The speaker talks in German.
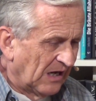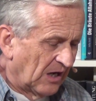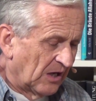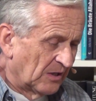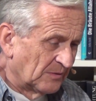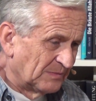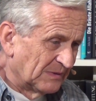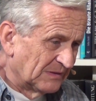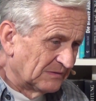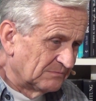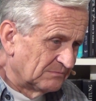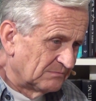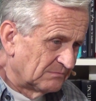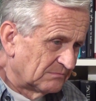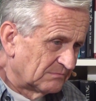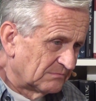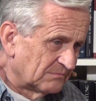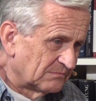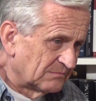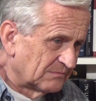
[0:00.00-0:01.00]
Aber
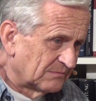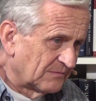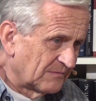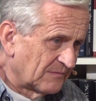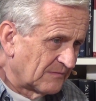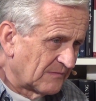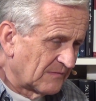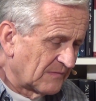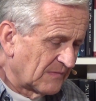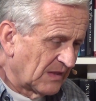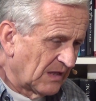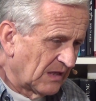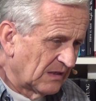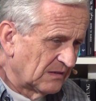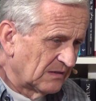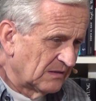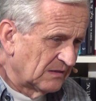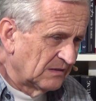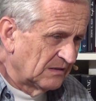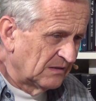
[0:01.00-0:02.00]

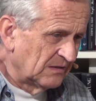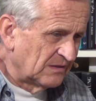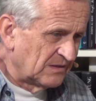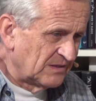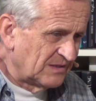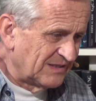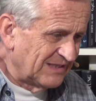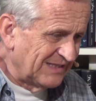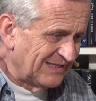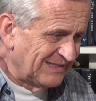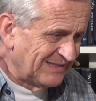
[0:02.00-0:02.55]
es